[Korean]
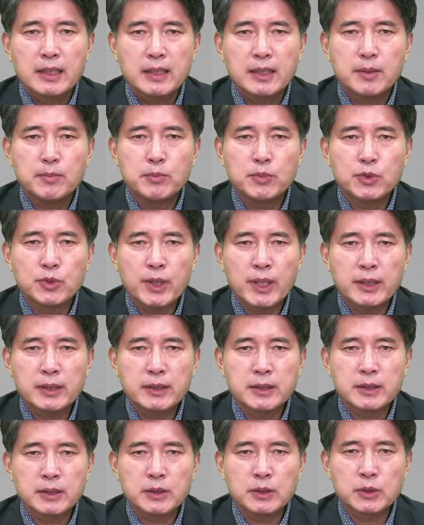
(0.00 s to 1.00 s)

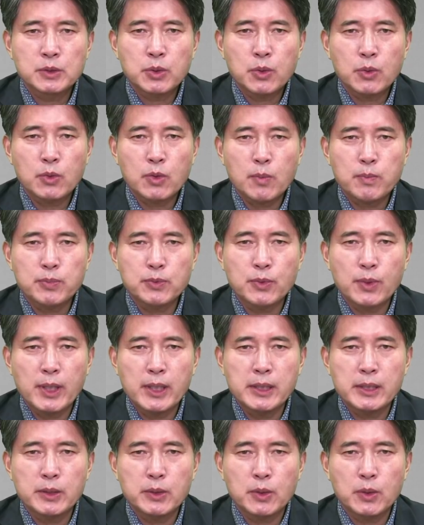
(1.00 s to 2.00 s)
임문환은 총독부
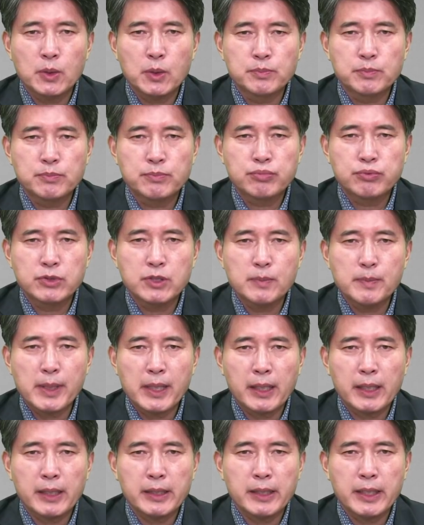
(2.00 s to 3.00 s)
관리로
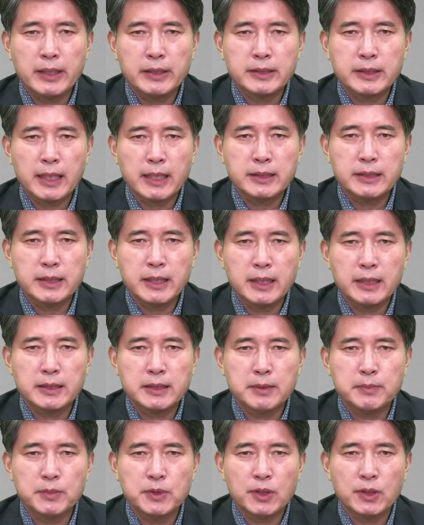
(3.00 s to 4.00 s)
부임하게 된 자신의
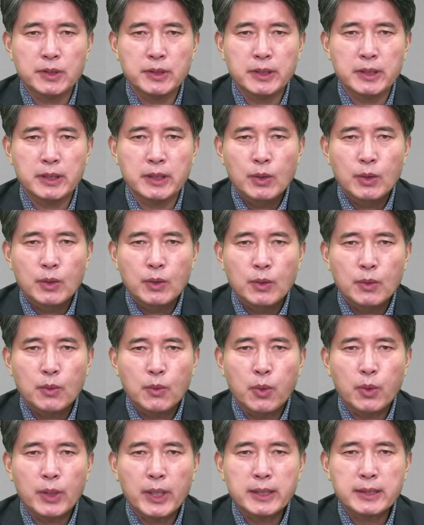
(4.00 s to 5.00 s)
심정을
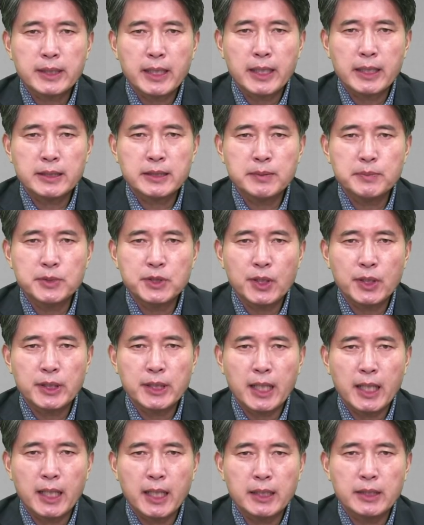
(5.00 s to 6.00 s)
고개사의
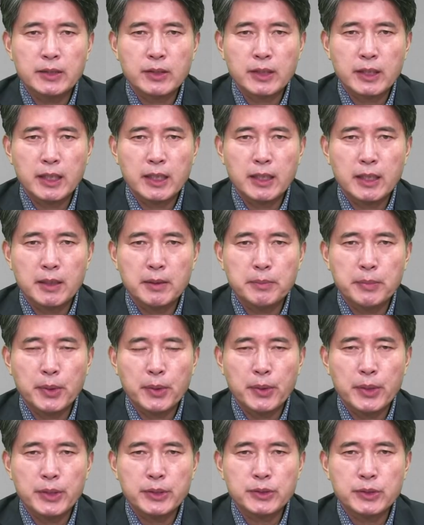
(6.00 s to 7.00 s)
심정이다 이렇게
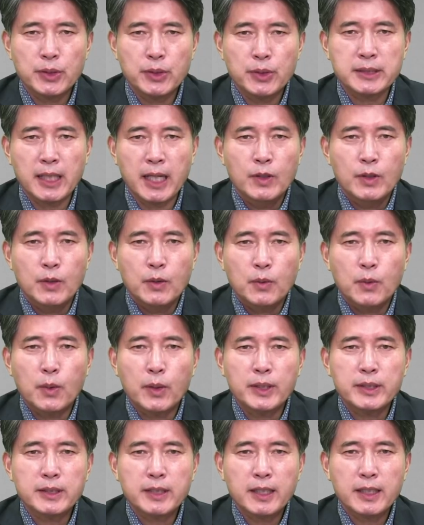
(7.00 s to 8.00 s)
표현했어요.
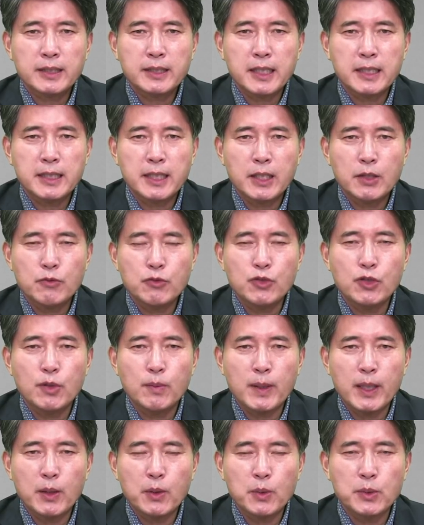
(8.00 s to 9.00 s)
고개사가 대단히
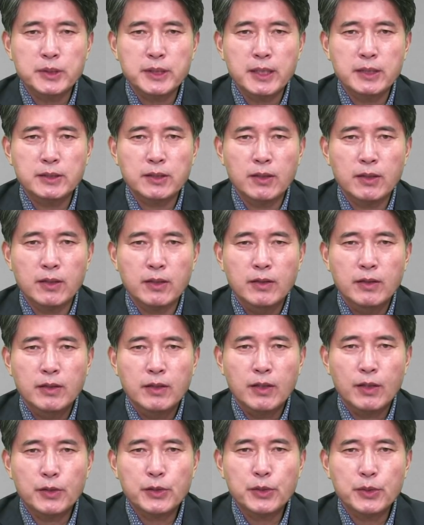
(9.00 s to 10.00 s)
위험한 곳에서
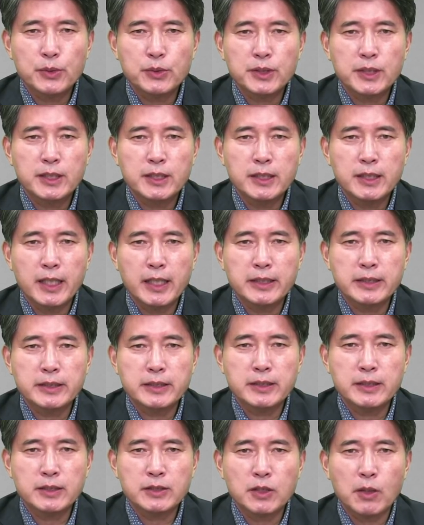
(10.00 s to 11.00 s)
어려운
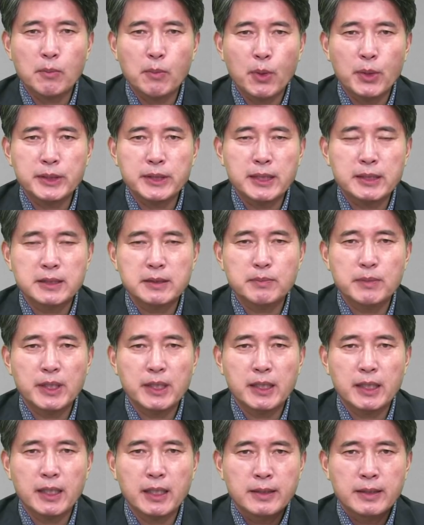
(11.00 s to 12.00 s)
기회를 선보이지
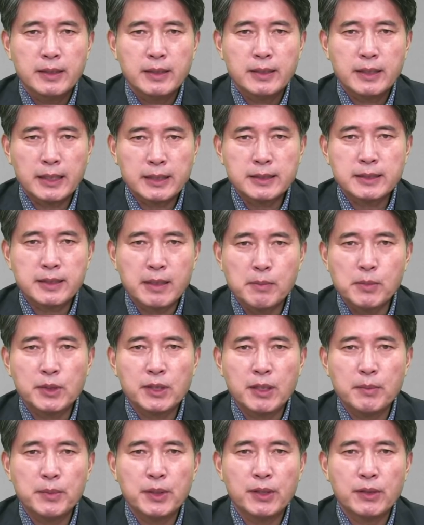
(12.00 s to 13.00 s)
않습니까? 자칫
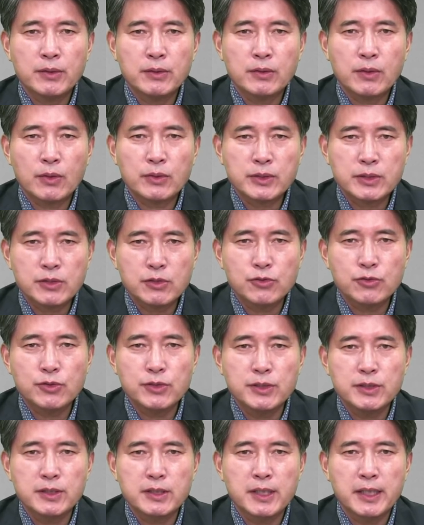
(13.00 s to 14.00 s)
잘못하면 떨어질 수도
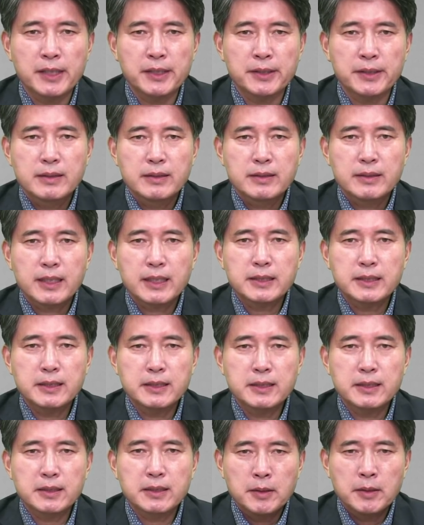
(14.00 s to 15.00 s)
있는데요.
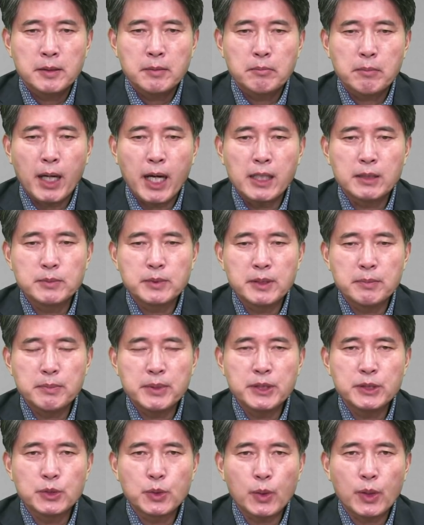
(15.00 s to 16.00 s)
자신은 마음은
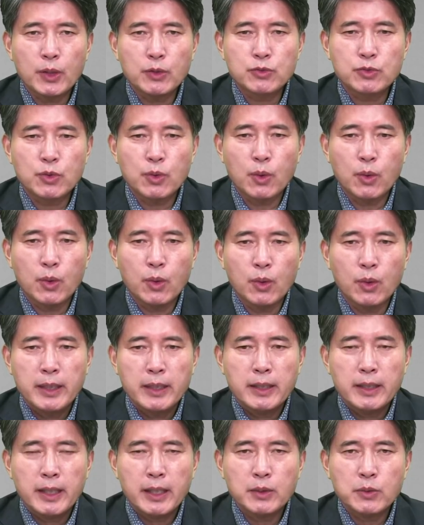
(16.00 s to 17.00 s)
민족에
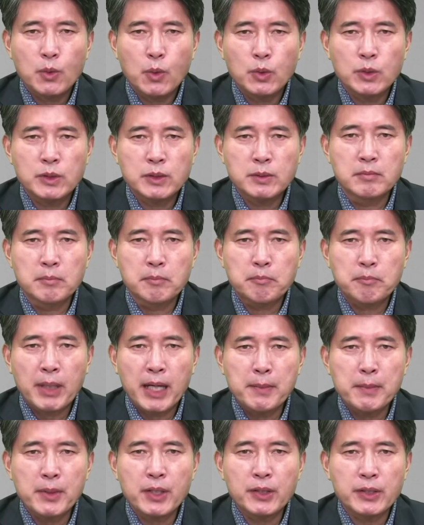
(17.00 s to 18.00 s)
두고 행동은
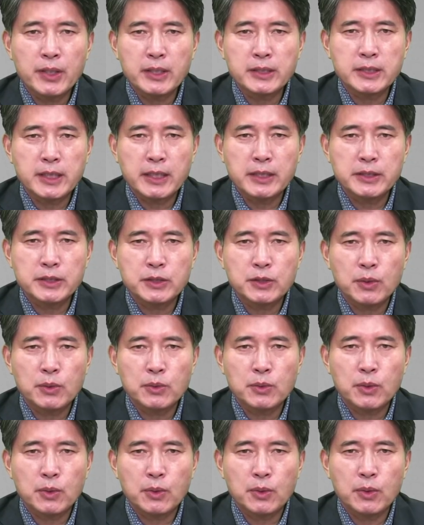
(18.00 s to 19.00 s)
파멸되지 않을
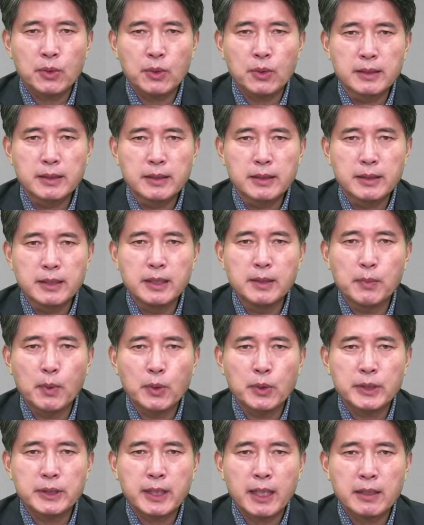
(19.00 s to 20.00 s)
정도로
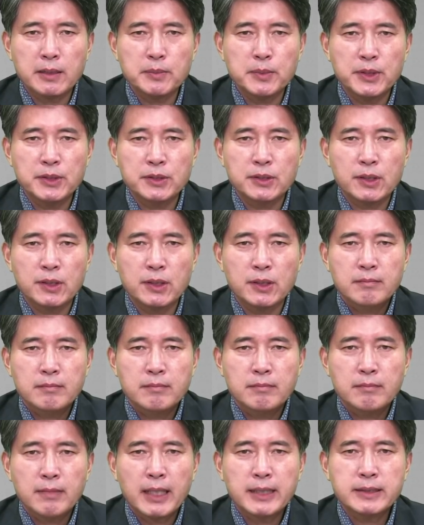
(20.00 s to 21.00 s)
일본을 따르면서
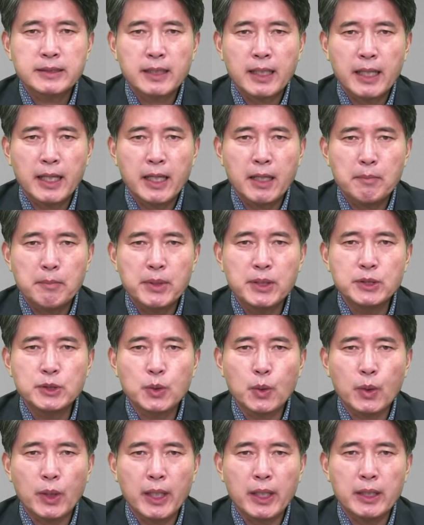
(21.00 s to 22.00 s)
만사에
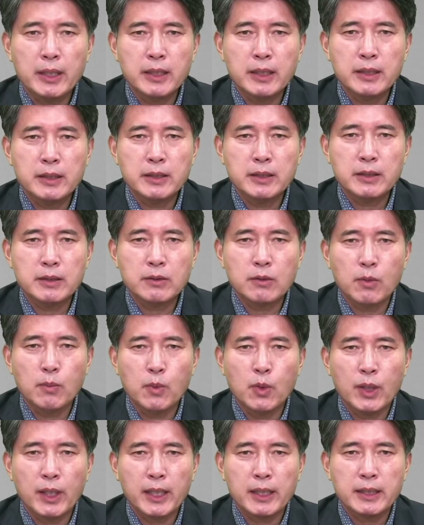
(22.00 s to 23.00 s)
민족의 이익을
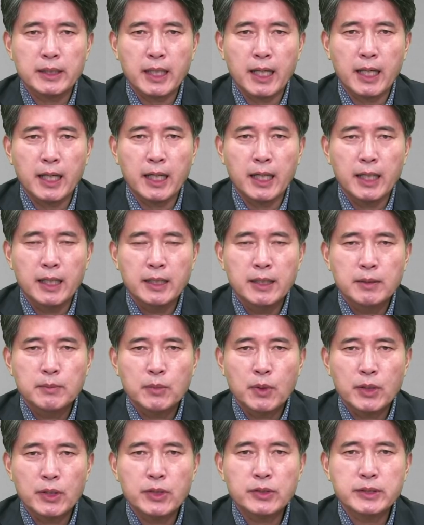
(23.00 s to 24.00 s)
도모하겠다,
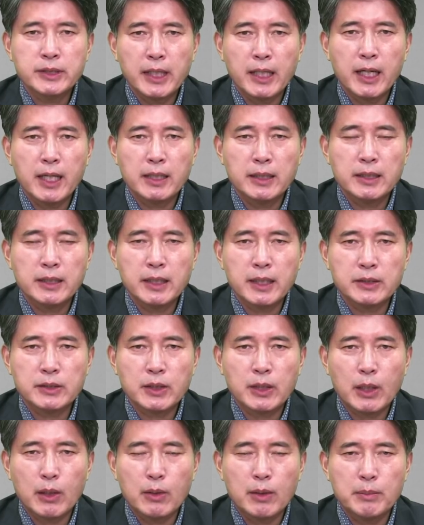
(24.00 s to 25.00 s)
뭐 이런 생각을
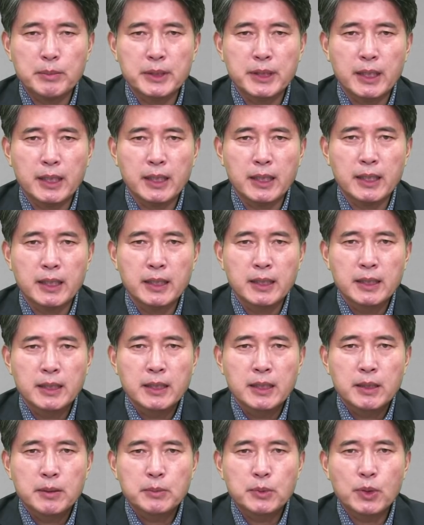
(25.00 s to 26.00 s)
가졌다고 합니다.
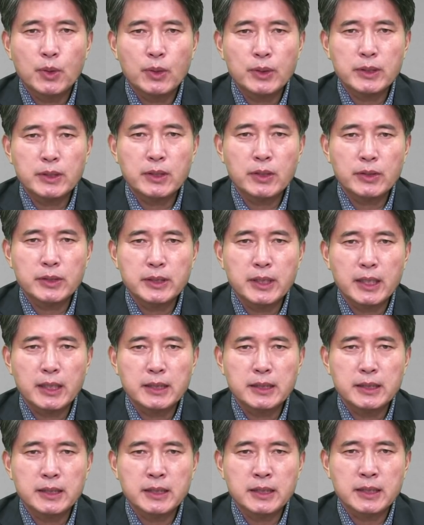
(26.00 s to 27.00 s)
물론 이런
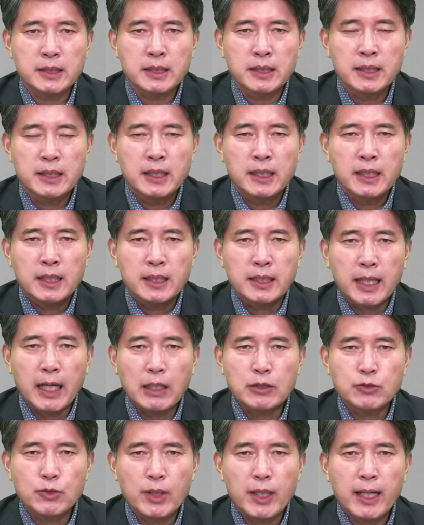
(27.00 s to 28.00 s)
이야기는
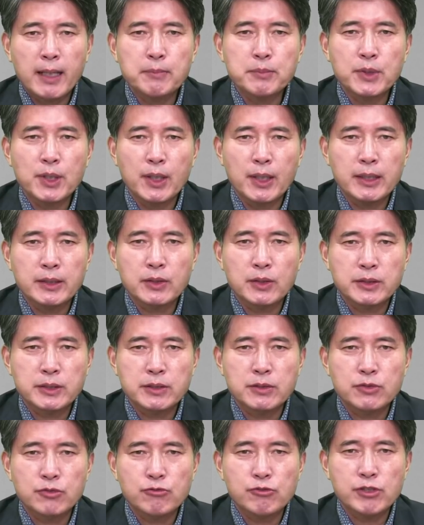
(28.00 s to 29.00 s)
나중에 합리화한
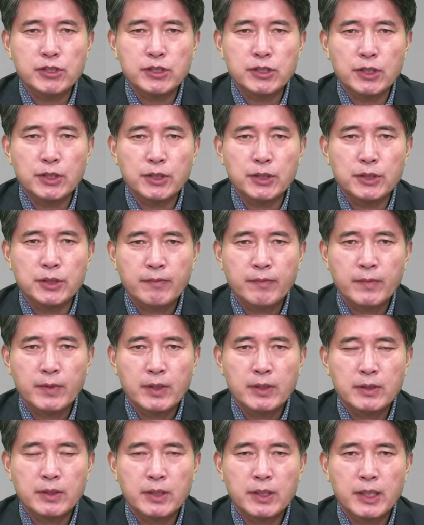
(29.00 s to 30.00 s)
것일 수도 있어요.
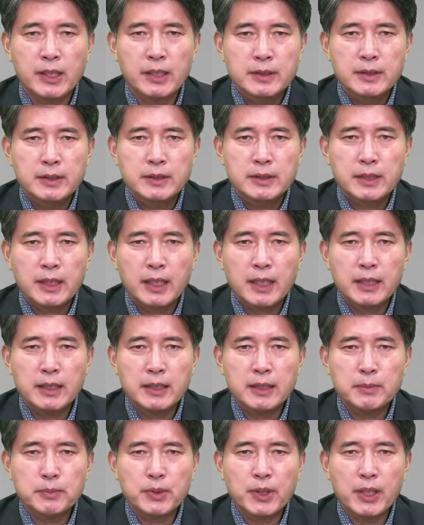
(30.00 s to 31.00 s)
그러나 제가
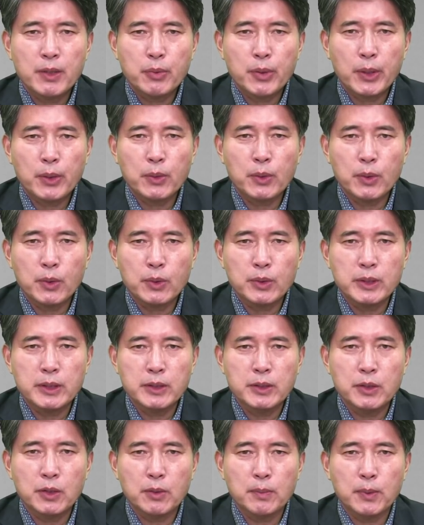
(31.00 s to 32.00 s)
이분의 회고록을
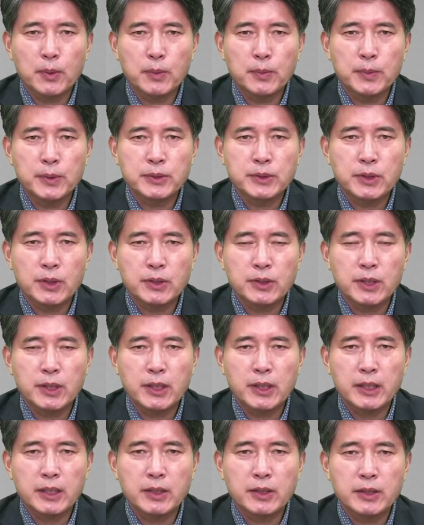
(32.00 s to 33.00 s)
읽어보면서
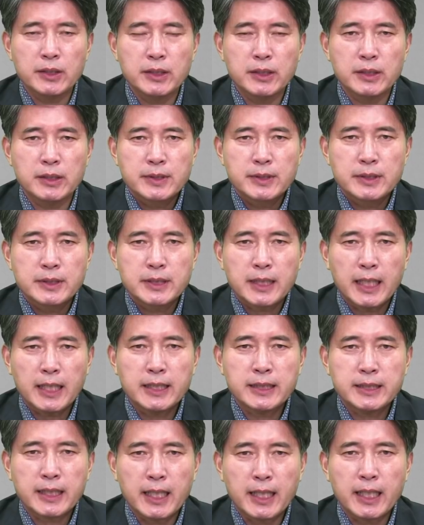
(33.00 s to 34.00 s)
느낀 거는
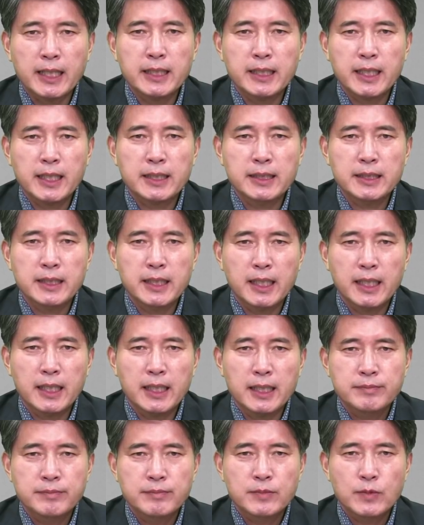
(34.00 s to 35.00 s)
자기
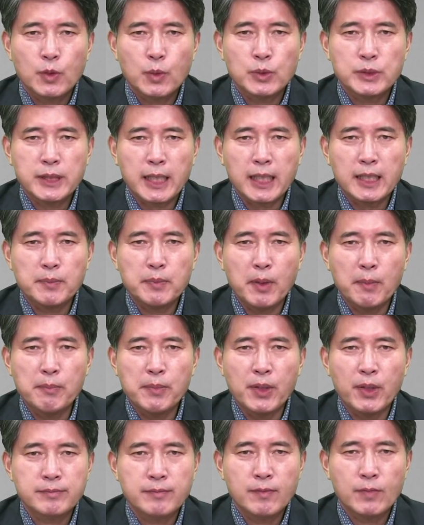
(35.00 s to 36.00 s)
자랑이라든가 또는 자기
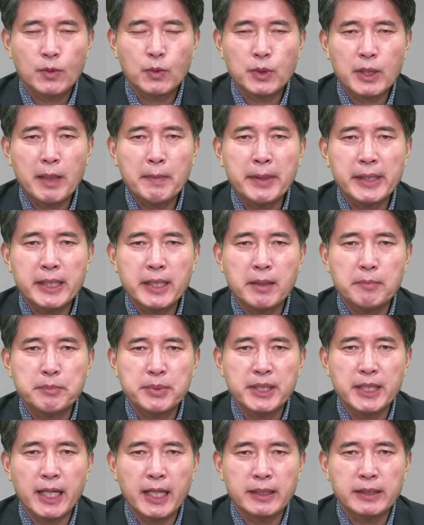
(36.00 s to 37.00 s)
변명, 또 남에 대한
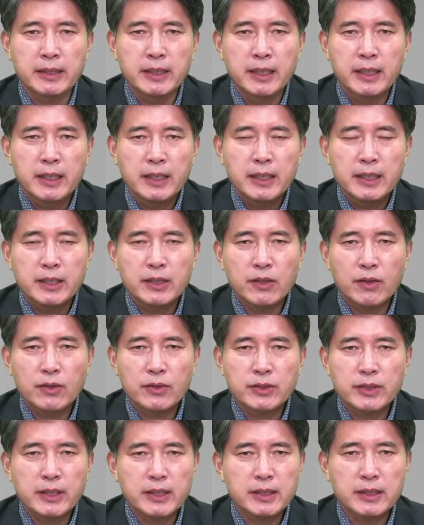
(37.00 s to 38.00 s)
비난, 이런
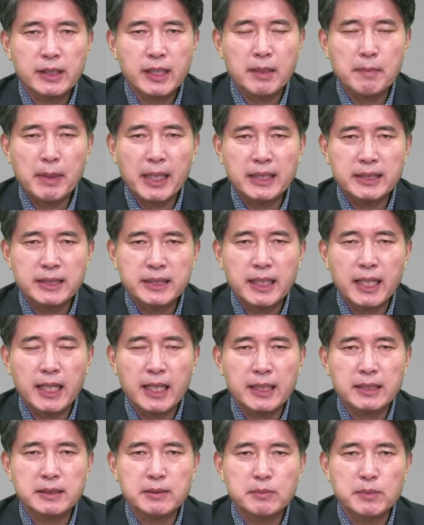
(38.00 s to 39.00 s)
것들이 그렇게 많지는
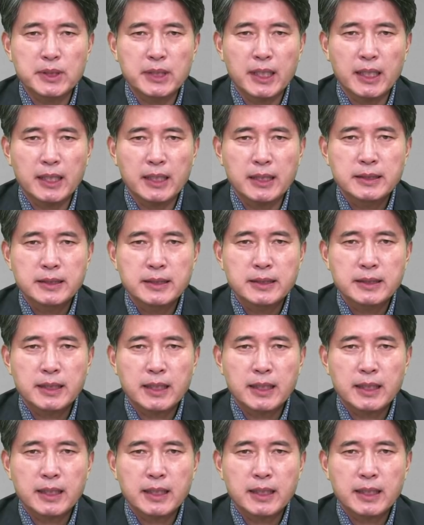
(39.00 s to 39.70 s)
않았습니다.